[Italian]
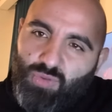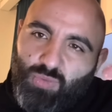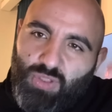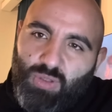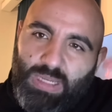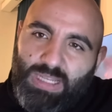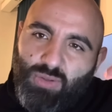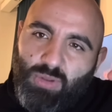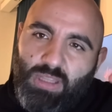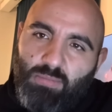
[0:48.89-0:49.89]
questo
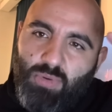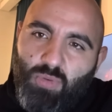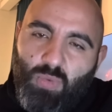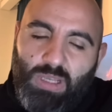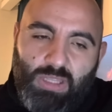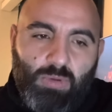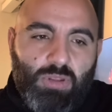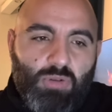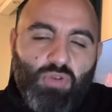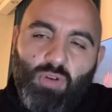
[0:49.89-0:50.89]
lasso di tempo qua,
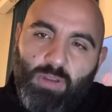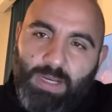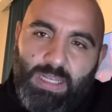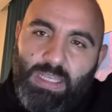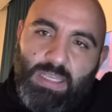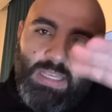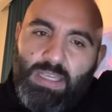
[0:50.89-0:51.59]
3-4 giorni magari